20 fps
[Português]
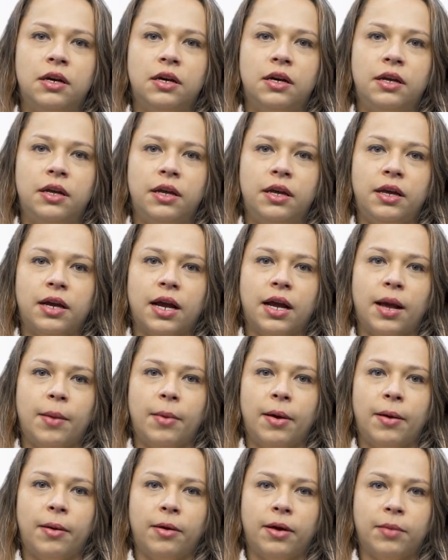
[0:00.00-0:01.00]
é, a,
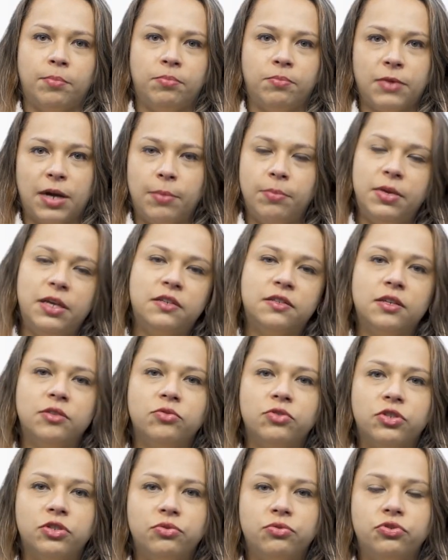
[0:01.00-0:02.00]
a, cabeça
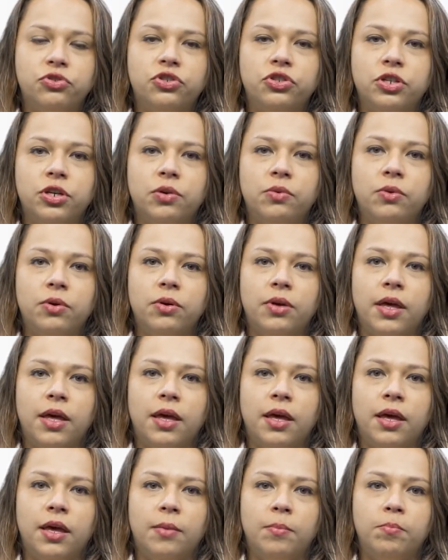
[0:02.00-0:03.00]
do cirurgião
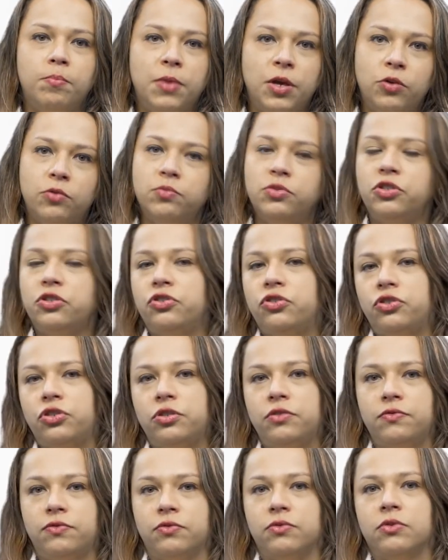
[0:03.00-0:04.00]
é bem
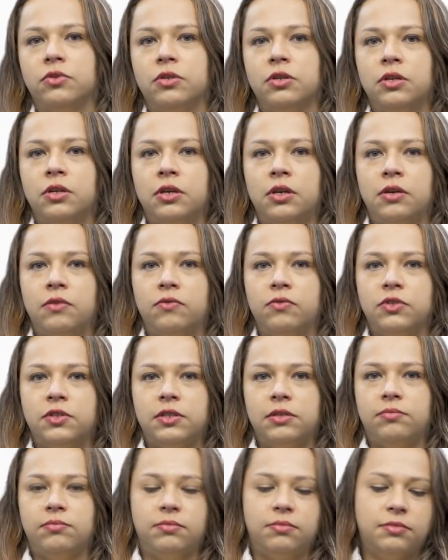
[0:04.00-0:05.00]
objetivo.
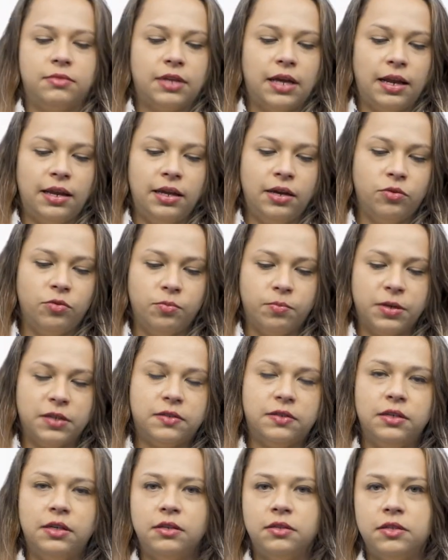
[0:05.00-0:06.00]
Você tá ali com o
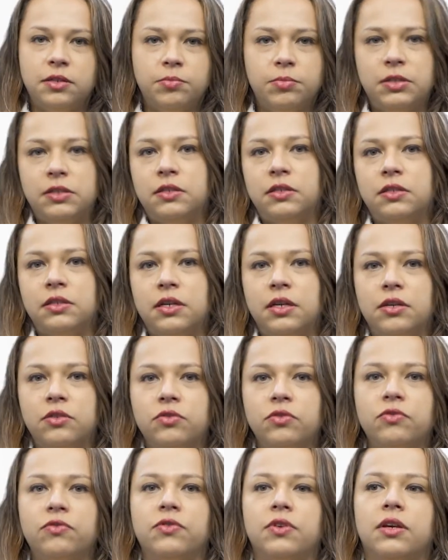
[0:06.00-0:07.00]
paciente, você precisa
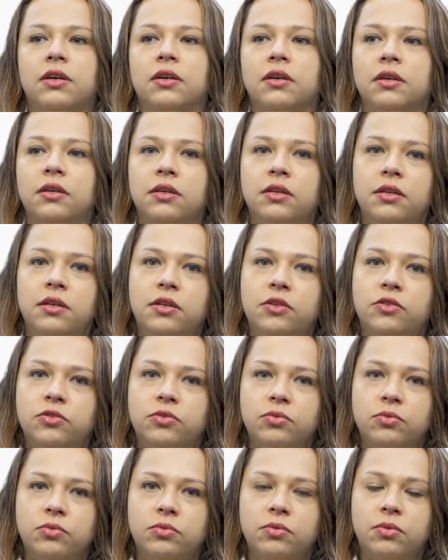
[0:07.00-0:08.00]
resolver. E
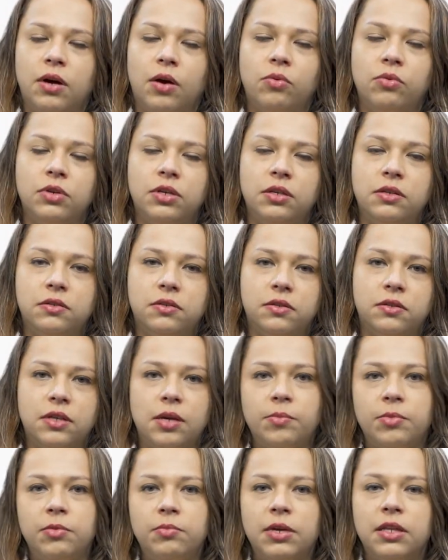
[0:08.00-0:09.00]
isso é algo que
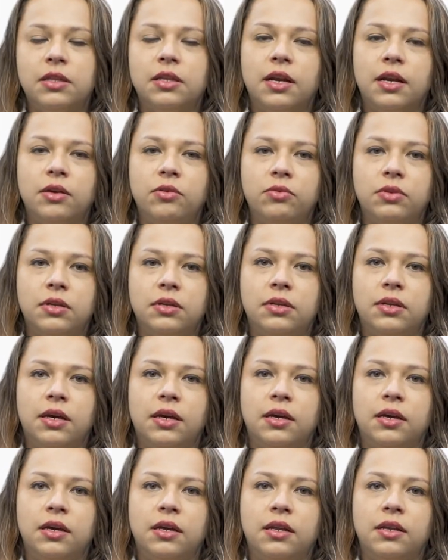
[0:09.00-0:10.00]
sempre me atraiu
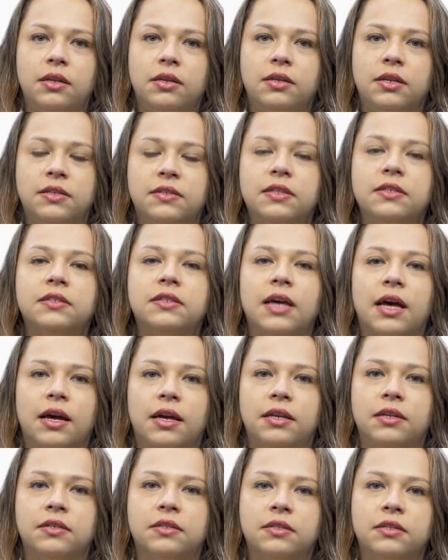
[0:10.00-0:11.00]
né, nessas
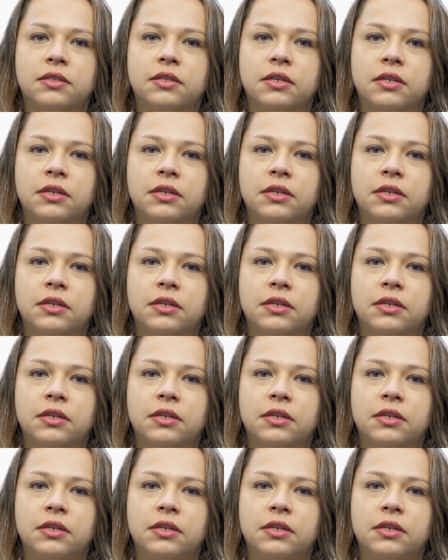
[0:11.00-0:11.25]
áreas.